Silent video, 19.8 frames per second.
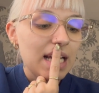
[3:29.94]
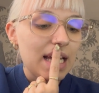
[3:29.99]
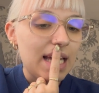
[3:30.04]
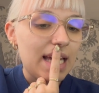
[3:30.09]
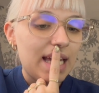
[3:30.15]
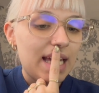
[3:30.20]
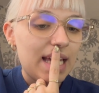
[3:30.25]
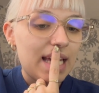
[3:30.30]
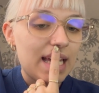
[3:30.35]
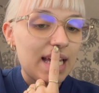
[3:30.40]

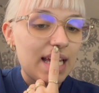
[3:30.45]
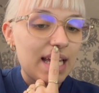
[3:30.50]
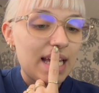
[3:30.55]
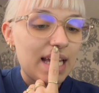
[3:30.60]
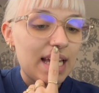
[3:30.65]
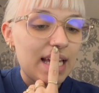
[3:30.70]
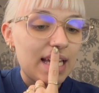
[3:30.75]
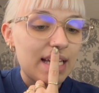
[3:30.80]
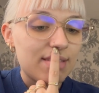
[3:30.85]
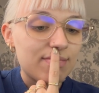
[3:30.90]

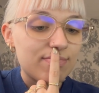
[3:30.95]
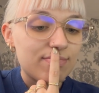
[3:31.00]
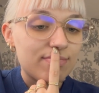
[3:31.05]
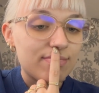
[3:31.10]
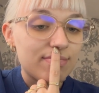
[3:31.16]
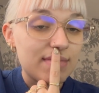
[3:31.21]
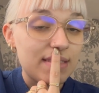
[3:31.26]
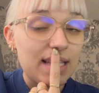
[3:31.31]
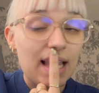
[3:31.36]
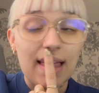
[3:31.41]

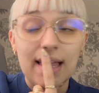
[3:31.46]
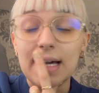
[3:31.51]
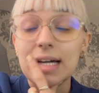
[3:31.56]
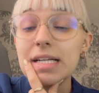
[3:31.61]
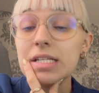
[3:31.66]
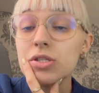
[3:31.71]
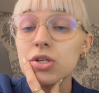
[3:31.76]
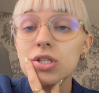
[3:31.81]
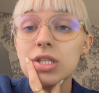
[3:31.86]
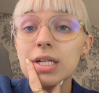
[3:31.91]
Eh, nada,
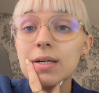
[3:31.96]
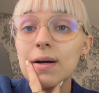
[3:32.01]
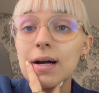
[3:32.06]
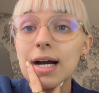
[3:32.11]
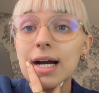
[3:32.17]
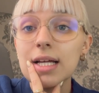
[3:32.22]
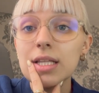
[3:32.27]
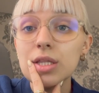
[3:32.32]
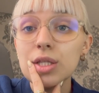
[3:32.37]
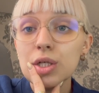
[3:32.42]
estoy
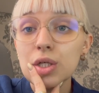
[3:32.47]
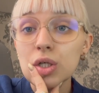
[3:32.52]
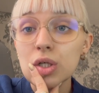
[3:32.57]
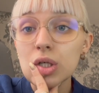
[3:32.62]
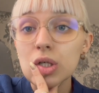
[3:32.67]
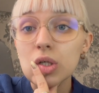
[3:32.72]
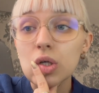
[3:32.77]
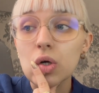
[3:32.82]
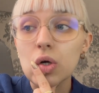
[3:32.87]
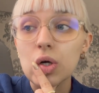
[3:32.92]
trabajando,
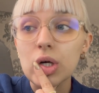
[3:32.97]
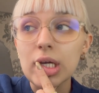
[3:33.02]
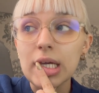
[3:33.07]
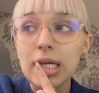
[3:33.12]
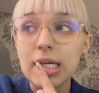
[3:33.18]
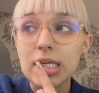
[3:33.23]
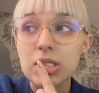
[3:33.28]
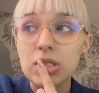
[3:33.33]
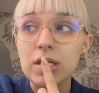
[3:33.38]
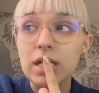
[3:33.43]
hoy
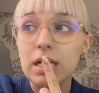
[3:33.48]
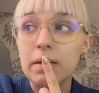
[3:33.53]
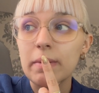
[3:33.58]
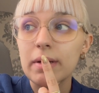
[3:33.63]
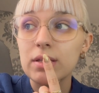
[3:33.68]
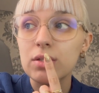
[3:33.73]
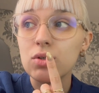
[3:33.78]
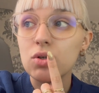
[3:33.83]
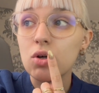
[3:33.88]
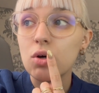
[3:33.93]
estoy
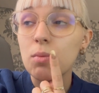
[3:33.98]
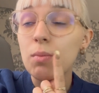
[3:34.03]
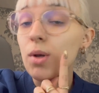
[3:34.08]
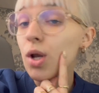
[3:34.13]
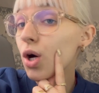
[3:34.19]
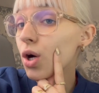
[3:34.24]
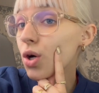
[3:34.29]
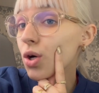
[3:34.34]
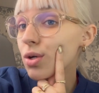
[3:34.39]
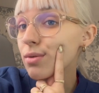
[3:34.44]
grabando
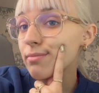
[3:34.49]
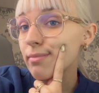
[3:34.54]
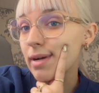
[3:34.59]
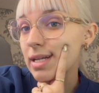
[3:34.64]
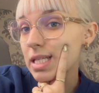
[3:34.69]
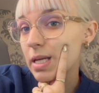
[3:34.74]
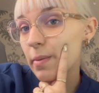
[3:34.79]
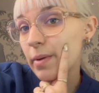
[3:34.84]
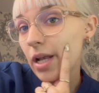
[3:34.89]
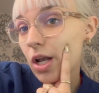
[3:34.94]
vlog,
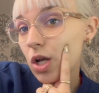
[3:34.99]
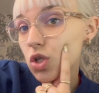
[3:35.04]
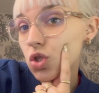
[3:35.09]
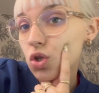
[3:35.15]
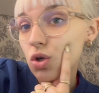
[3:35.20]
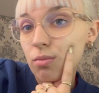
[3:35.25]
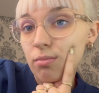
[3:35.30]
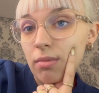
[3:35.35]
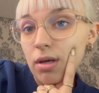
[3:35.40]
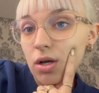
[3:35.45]
vais a veniros
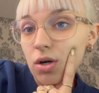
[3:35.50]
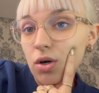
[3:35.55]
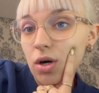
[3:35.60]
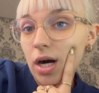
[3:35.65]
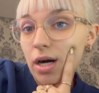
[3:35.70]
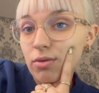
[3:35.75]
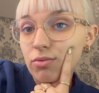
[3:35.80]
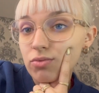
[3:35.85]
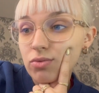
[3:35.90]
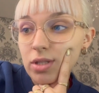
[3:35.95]
conmigo
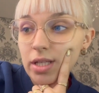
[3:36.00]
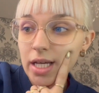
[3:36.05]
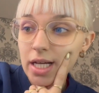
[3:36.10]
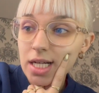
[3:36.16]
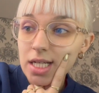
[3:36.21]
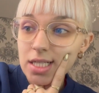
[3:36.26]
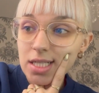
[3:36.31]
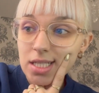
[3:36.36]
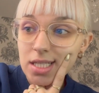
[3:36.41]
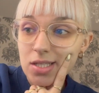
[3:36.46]
a un
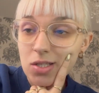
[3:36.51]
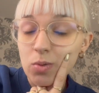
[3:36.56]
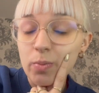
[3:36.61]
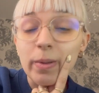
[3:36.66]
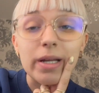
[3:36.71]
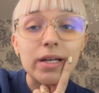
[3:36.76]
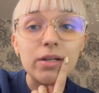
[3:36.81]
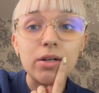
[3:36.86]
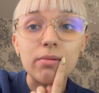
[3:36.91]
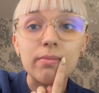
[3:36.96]
día
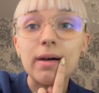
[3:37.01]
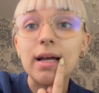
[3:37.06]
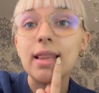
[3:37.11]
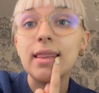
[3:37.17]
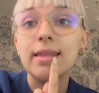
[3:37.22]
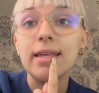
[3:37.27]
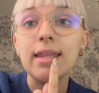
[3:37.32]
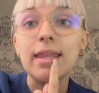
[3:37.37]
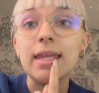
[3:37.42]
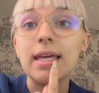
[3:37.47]
súper normal
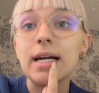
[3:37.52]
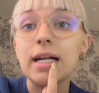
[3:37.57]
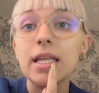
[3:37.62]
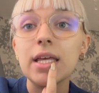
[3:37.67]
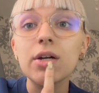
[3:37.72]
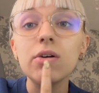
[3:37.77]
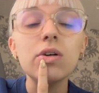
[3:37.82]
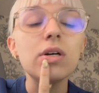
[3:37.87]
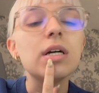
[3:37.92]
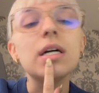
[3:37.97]
de
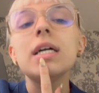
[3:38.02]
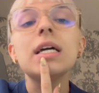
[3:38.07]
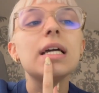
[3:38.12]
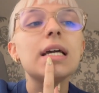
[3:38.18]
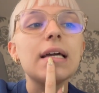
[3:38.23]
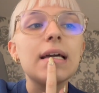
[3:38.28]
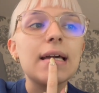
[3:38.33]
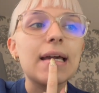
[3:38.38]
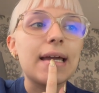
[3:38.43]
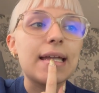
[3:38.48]
diario
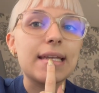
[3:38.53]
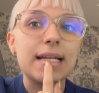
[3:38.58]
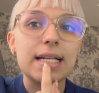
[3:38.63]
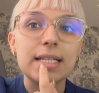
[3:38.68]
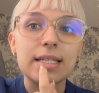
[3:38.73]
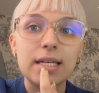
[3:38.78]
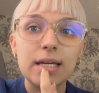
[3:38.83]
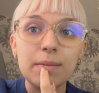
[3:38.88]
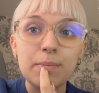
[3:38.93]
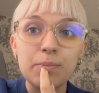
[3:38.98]
en
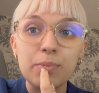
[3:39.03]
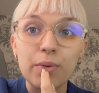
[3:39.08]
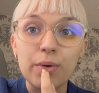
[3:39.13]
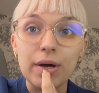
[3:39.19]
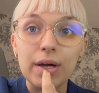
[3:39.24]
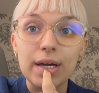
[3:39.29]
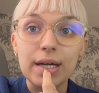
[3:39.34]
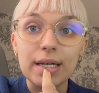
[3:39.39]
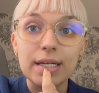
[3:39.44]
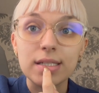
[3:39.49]
el que
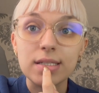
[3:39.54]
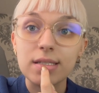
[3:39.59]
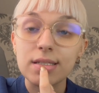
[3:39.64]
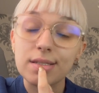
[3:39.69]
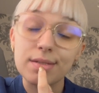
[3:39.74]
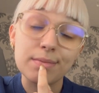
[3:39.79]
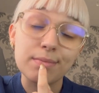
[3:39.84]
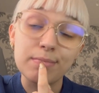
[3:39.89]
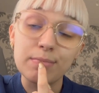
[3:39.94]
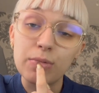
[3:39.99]

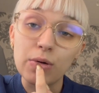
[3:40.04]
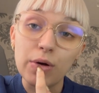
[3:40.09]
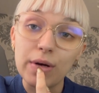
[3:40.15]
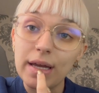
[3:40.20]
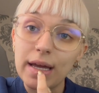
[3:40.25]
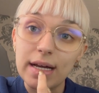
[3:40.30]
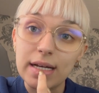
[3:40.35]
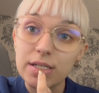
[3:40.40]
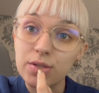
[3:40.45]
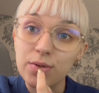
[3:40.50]
pues voy
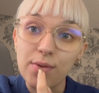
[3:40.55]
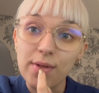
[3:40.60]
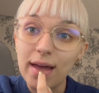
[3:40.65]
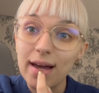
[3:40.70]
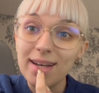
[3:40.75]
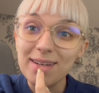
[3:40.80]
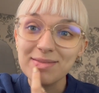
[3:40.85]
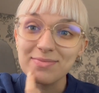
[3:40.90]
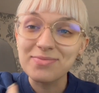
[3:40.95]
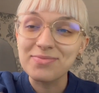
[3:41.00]
a estudiar